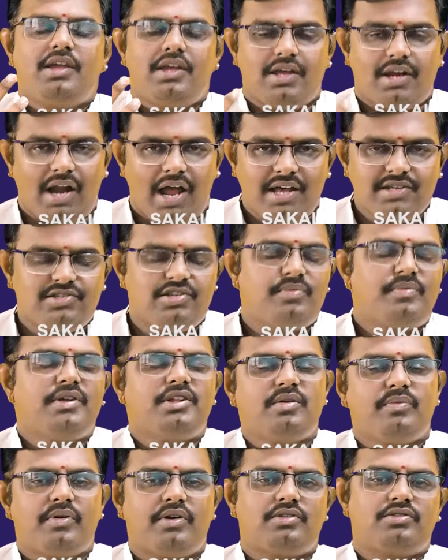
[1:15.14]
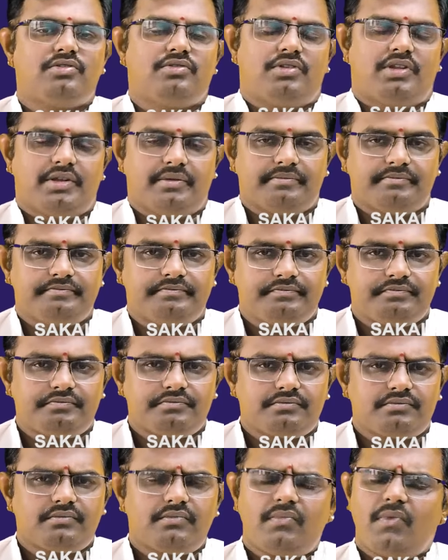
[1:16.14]
ఈ రాశి మీద పడుతుంది
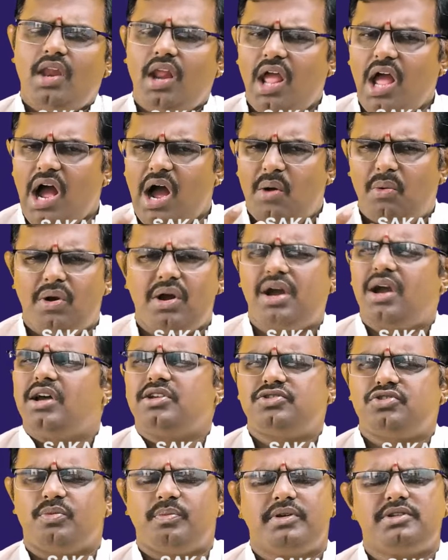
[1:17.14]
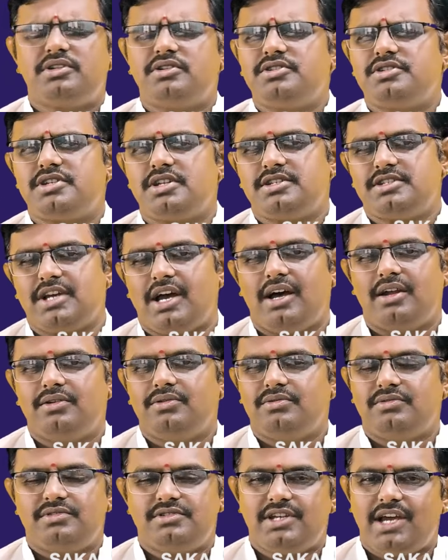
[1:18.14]
ఆ ఒక్క శుభదృష్టి
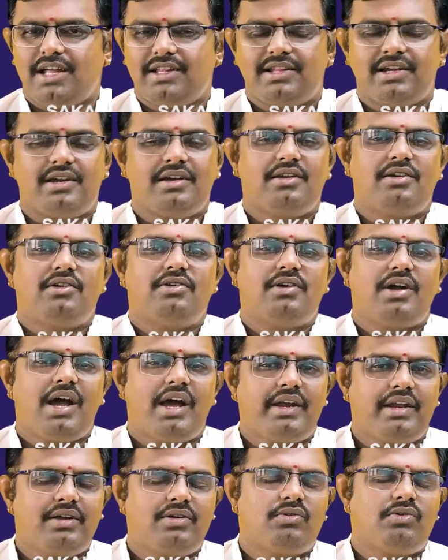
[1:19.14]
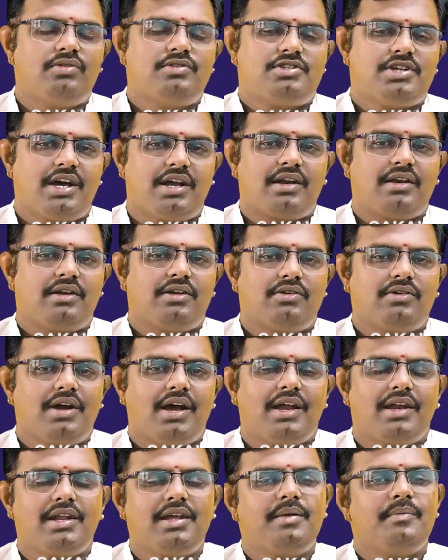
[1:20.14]
చాలు జాతకంలో కానీ గోచారంలో
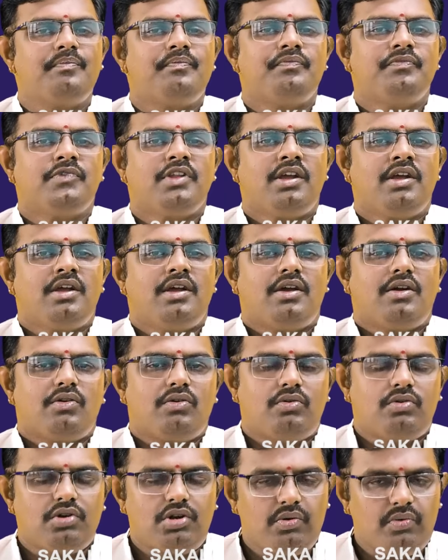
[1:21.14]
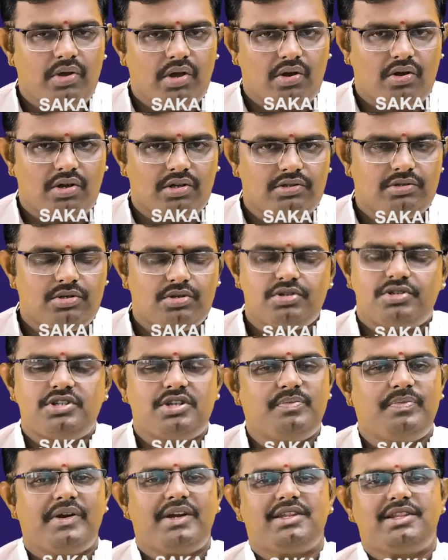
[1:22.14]
కానీ గురువు యొక్క
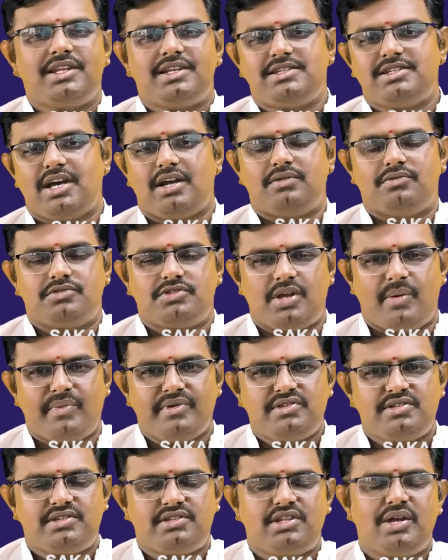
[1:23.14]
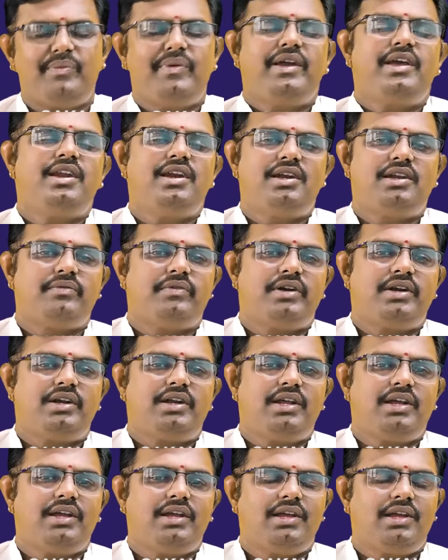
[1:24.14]
దృష్టి పడితే చాలు
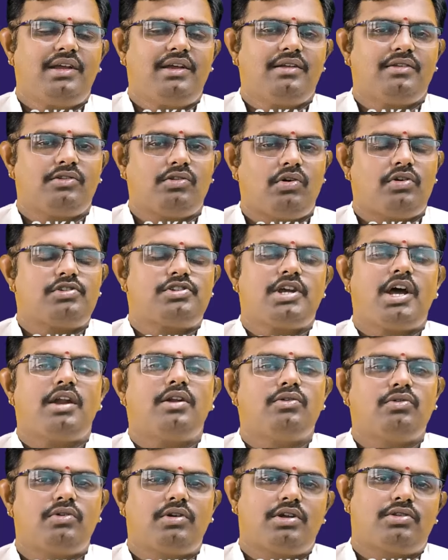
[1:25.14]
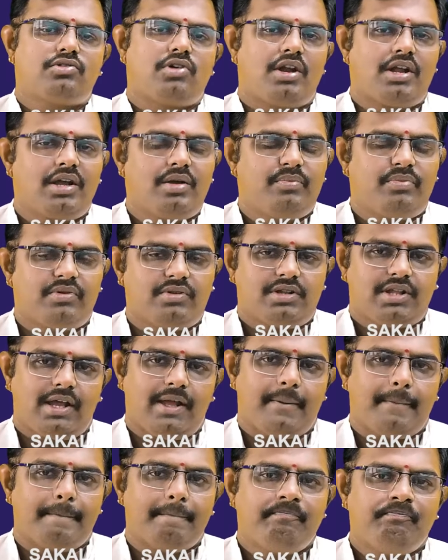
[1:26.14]
సమస్తమైనటువంటి దోషాలు కూడా
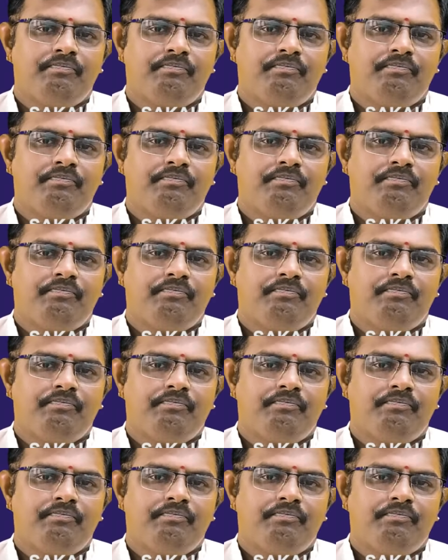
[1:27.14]
తొలగిపోతాయి